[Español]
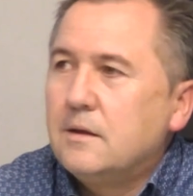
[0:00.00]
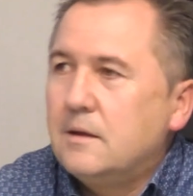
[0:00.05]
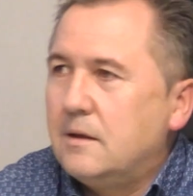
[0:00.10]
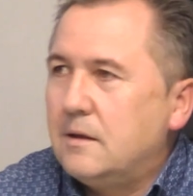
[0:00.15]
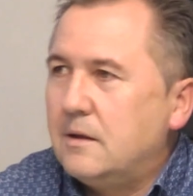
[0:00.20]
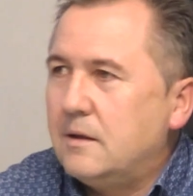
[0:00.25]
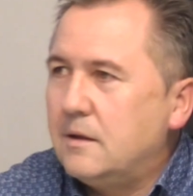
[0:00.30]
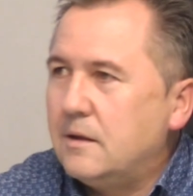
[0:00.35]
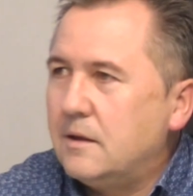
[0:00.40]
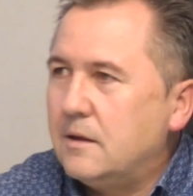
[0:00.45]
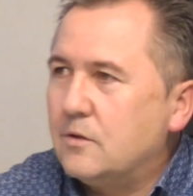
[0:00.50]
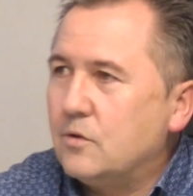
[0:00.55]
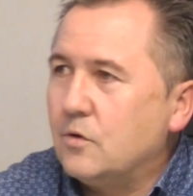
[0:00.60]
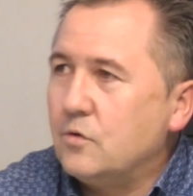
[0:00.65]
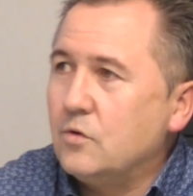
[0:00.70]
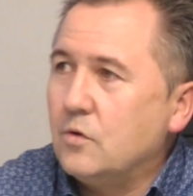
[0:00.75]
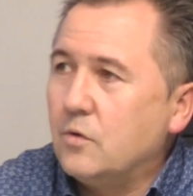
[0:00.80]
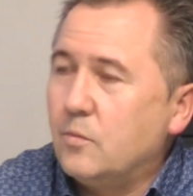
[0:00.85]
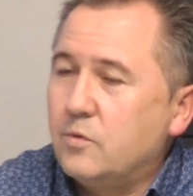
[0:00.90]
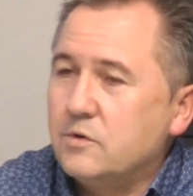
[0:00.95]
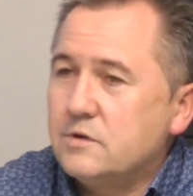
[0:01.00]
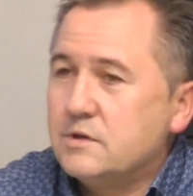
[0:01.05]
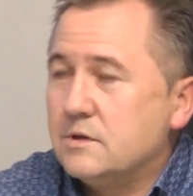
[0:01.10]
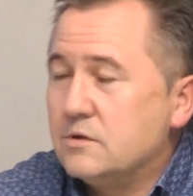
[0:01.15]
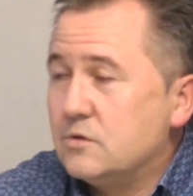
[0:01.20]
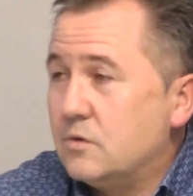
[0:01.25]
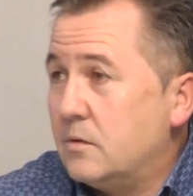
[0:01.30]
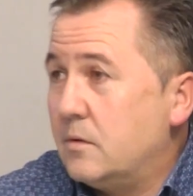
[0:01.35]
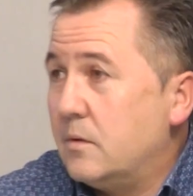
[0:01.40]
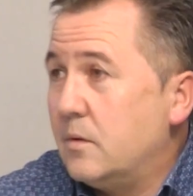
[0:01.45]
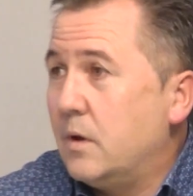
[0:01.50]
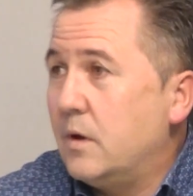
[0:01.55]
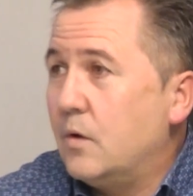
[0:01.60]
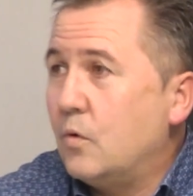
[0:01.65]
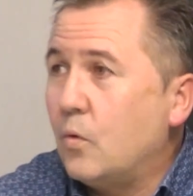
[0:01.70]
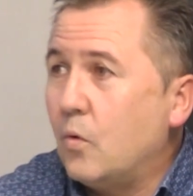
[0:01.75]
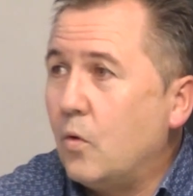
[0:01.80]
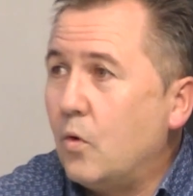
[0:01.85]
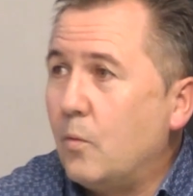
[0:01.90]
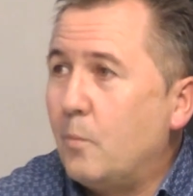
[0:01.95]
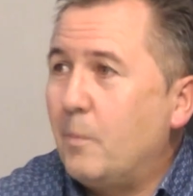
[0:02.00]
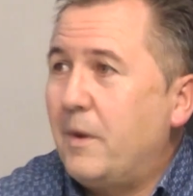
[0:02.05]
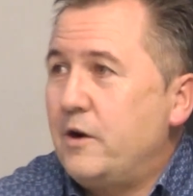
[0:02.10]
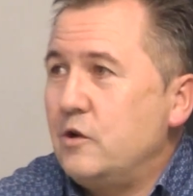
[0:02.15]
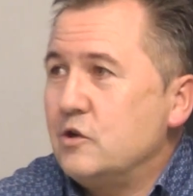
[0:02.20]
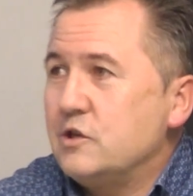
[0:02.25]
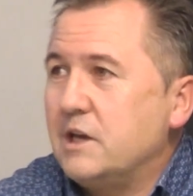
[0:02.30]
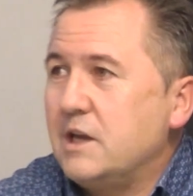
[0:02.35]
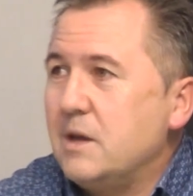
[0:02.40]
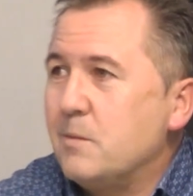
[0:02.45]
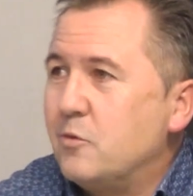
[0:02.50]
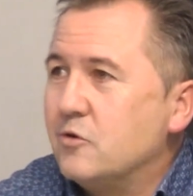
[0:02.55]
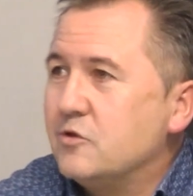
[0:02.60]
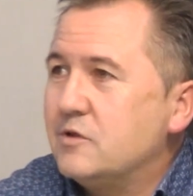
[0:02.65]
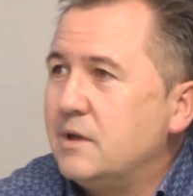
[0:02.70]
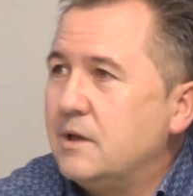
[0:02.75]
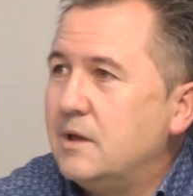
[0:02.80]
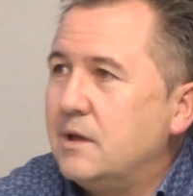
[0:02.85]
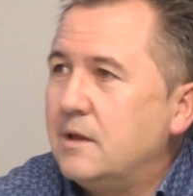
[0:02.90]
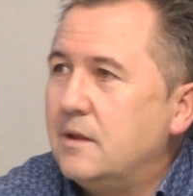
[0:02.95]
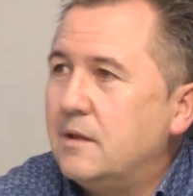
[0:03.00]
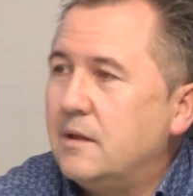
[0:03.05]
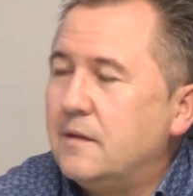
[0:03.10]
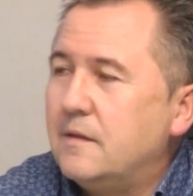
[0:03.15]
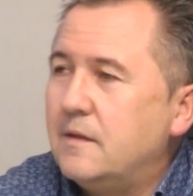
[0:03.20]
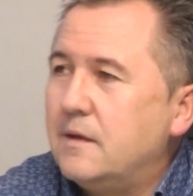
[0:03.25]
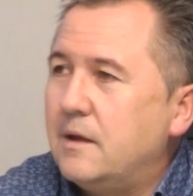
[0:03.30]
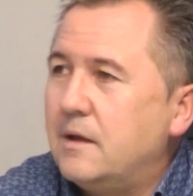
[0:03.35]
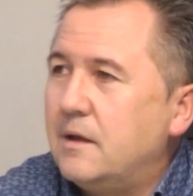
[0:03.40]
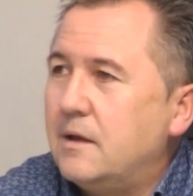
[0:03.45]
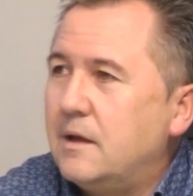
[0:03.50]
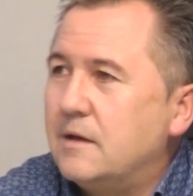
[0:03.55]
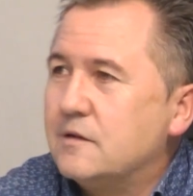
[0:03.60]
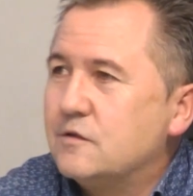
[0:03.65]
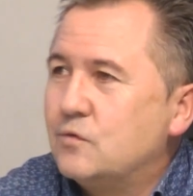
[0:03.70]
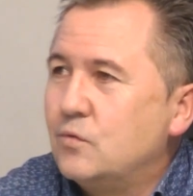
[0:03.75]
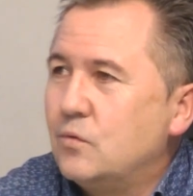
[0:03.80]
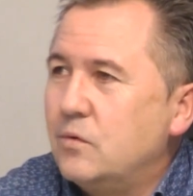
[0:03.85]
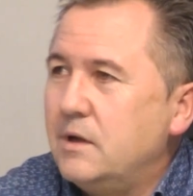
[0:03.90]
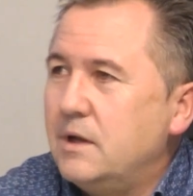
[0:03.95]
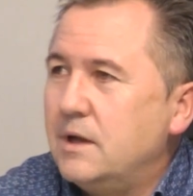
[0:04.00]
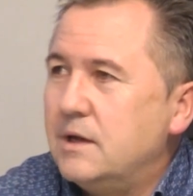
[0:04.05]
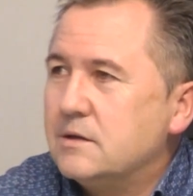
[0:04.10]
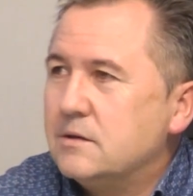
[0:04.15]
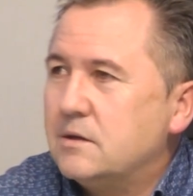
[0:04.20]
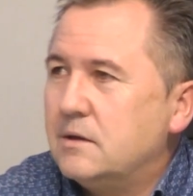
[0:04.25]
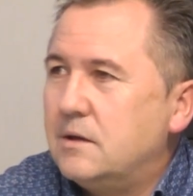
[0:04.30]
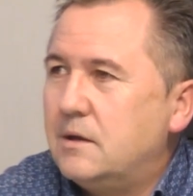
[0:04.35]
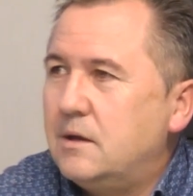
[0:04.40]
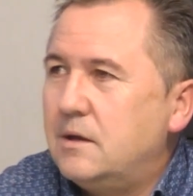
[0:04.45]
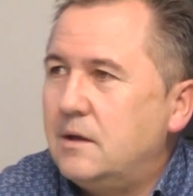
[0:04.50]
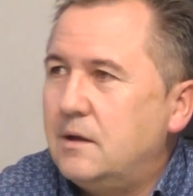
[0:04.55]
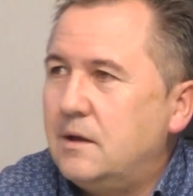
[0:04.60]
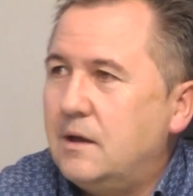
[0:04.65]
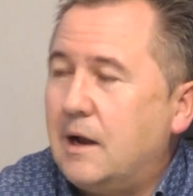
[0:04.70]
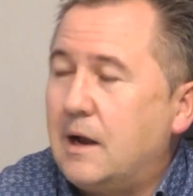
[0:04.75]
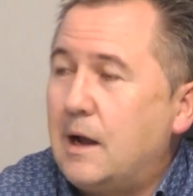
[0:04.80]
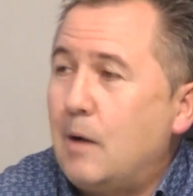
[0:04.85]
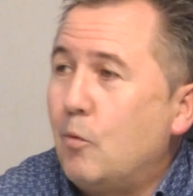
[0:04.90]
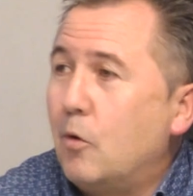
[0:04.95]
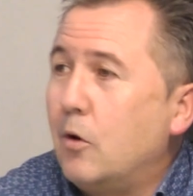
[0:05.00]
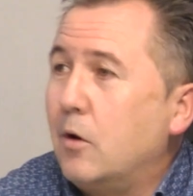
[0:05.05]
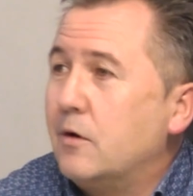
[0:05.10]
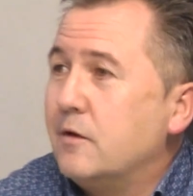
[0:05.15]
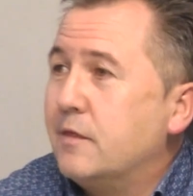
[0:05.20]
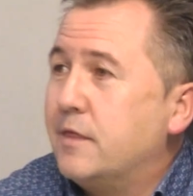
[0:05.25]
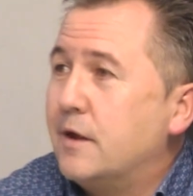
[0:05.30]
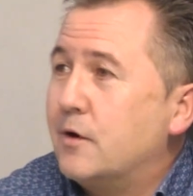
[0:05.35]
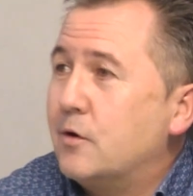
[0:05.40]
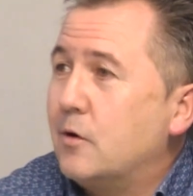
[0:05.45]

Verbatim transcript: eh, Toño, pues eso, eh, jugó en varios equipos de, de Asturias, eh, acabó, cerró